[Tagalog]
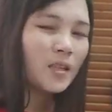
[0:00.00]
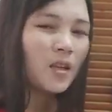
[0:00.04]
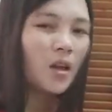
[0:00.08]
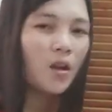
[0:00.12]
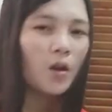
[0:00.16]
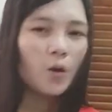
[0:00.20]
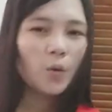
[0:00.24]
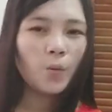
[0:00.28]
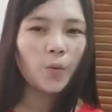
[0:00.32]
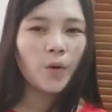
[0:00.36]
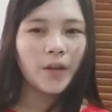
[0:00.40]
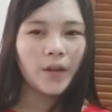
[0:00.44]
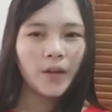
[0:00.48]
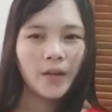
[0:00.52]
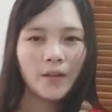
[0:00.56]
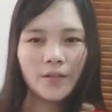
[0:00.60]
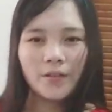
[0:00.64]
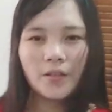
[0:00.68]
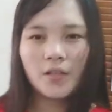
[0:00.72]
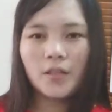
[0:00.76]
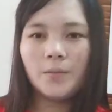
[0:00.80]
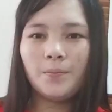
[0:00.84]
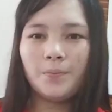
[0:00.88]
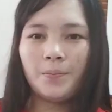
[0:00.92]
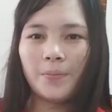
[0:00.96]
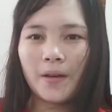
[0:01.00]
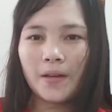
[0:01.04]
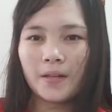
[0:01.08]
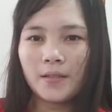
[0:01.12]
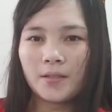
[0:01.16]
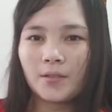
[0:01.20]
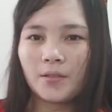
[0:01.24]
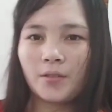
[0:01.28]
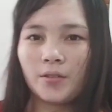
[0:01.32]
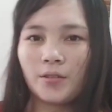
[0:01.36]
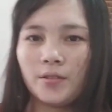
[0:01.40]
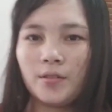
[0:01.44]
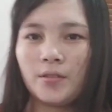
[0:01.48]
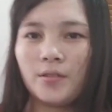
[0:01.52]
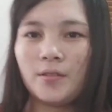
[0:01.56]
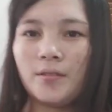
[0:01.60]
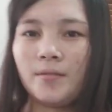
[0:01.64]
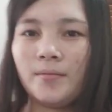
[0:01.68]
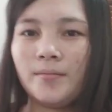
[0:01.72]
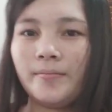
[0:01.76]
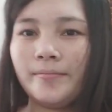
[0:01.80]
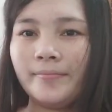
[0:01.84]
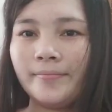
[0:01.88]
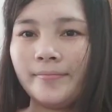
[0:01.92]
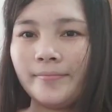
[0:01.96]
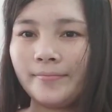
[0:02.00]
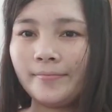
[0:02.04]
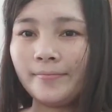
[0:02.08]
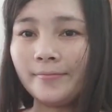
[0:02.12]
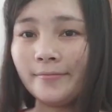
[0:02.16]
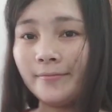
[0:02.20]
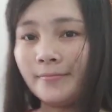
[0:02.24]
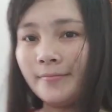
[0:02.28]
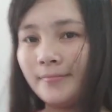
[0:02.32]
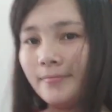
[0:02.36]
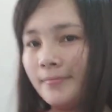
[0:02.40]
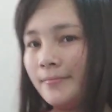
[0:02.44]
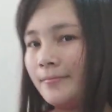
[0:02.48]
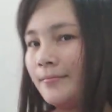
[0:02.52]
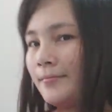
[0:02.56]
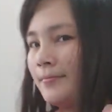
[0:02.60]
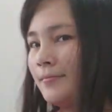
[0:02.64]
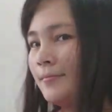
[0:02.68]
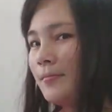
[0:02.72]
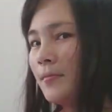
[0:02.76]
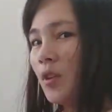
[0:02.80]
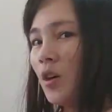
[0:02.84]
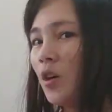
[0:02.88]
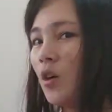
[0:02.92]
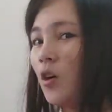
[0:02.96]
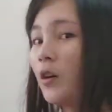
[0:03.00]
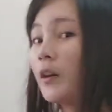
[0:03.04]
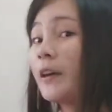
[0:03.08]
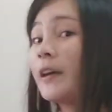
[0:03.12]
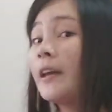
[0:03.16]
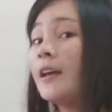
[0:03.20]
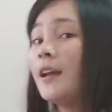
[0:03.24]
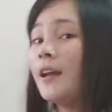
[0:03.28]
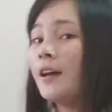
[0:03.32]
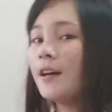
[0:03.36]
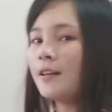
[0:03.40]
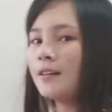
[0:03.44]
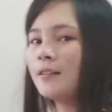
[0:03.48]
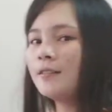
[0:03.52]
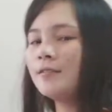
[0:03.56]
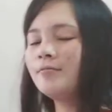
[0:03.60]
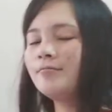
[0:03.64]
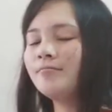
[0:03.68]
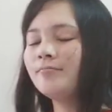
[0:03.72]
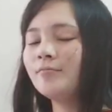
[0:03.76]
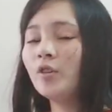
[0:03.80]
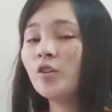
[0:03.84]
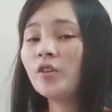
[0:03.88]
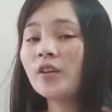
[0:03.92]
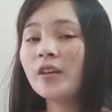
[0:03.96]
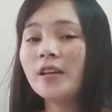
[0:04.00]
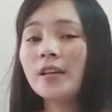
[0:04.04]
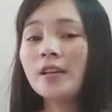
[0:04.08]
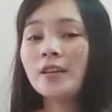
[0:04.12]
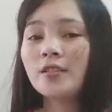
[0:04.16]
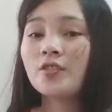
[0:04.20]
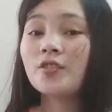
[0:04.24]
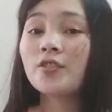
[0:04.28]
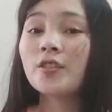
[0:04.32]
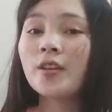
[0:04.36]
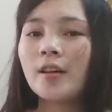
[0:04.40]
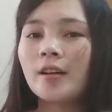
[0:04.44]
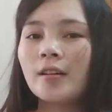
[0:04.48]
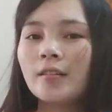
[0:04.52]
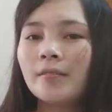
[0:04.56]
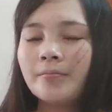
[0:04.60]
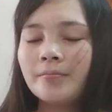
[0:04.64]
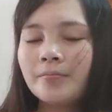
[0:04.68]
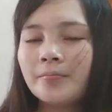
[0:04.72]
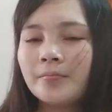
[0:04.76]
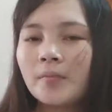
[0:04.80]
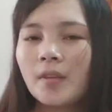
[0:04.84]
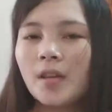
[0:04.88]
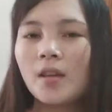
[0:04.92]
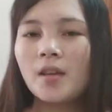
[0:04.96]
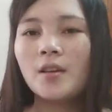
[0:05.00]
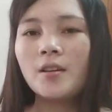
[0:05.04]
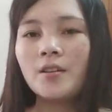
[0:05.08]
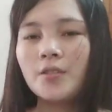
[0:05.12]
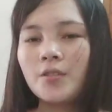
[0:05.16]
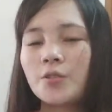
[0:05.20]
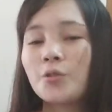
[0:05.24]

100 pesos. Okay lang. Okay lang siya. So,